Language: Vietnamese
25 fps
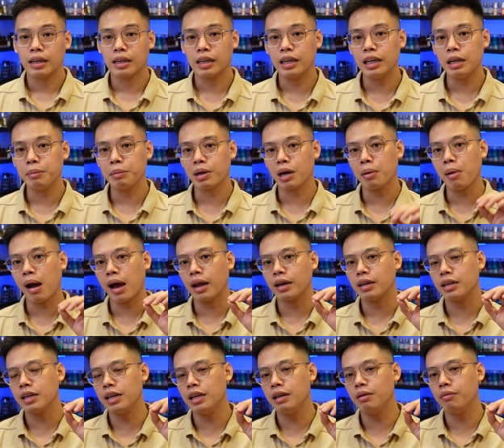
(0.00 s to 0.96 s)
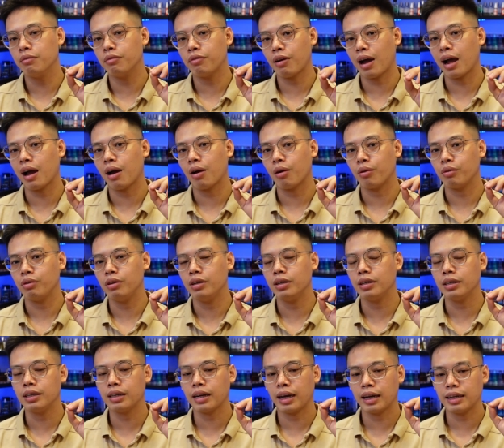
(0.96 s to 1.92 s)
khi mà các bạn nhìn vào
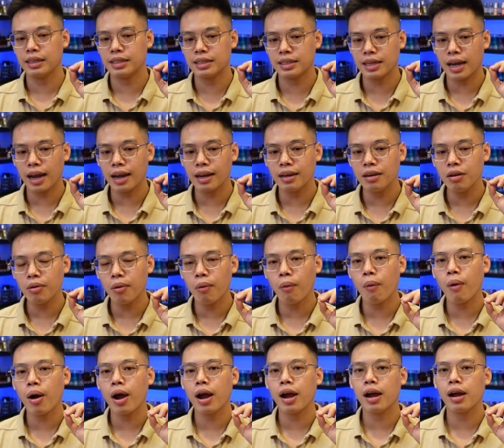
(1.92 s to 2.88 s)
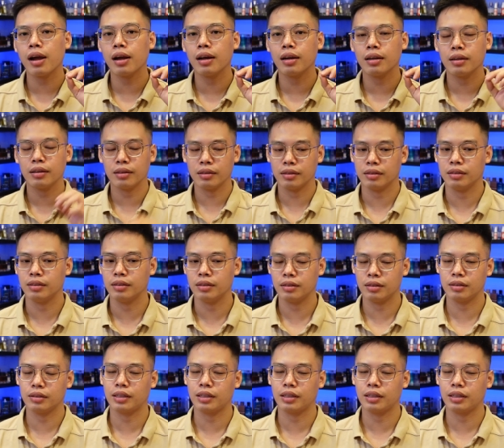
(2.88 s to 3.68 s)
những cái chai nước hoa uh,